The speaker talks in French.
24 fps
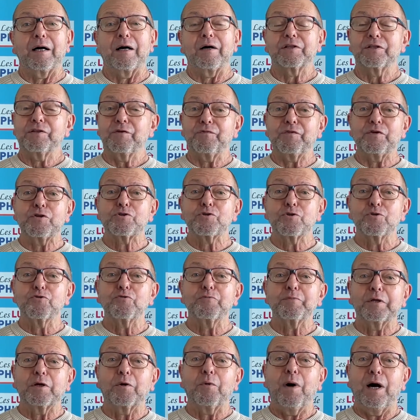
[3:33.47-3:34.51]
En effet, jeu de
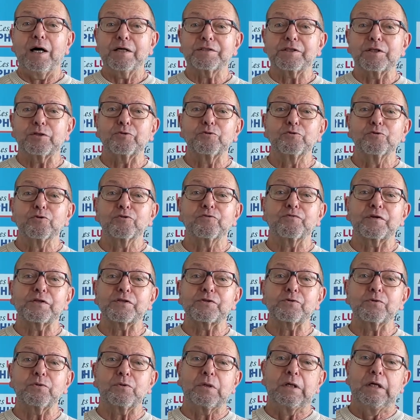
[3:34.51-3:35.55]
miroir, c'est une autre
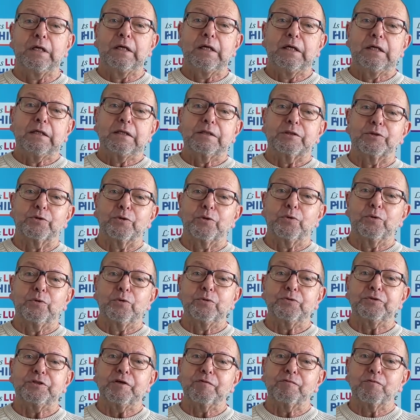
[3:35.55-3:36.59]
façon
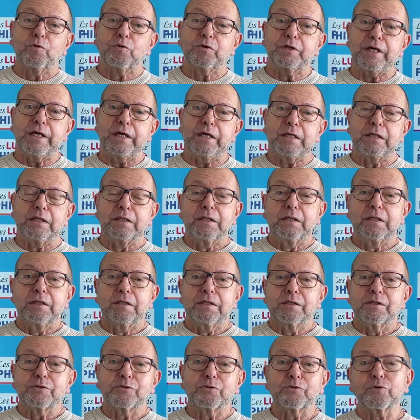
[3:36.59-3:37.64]
d'évoquer
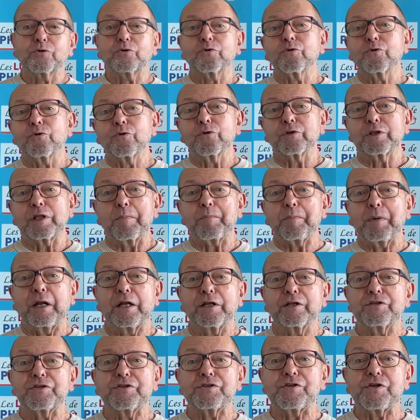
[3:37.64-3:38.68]
ce qu'on appelle
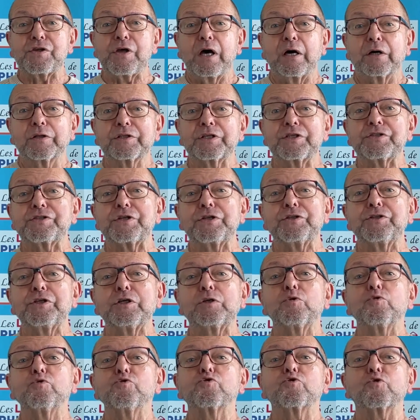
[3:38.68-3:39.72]
en
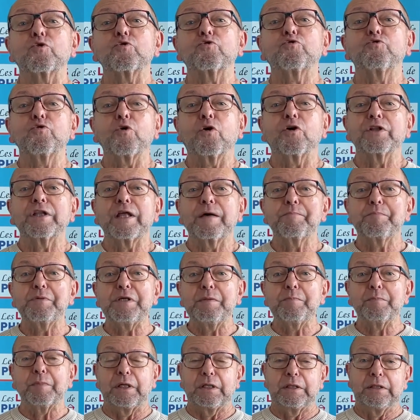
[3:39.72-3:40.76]
esthétique une structure en
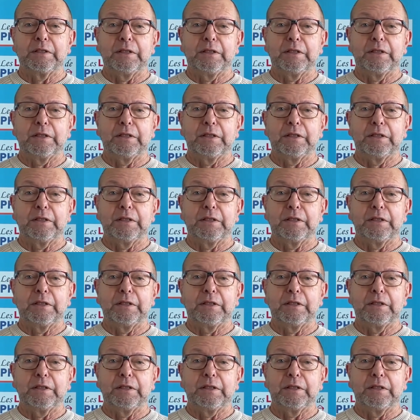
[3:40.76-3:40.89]
abîme.